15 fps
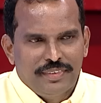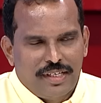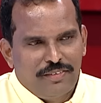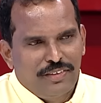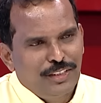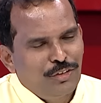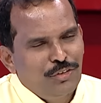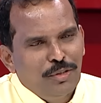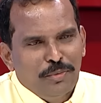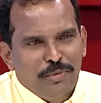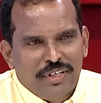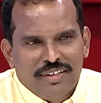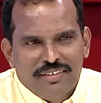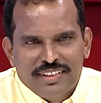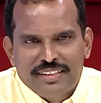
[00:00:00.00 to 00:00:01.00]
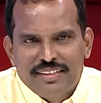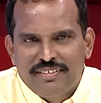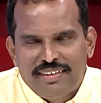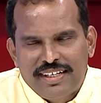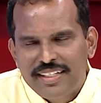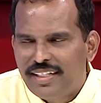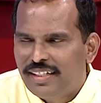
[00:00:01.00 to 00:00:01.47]
அவர் சொன்ன முறை வந்து
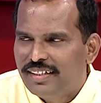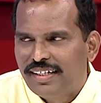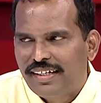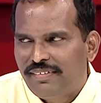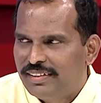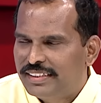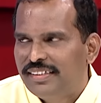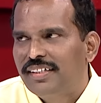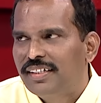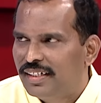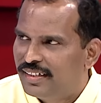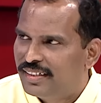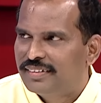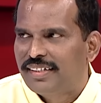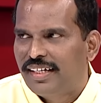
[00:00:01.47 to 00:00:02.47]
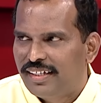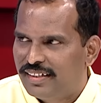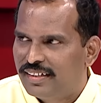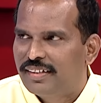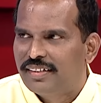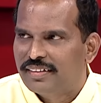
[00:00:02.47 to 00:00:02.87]
வெளிநாடுகளில் வெஸ்டர்ன் கண்ட்ரீஸில் இருக்கு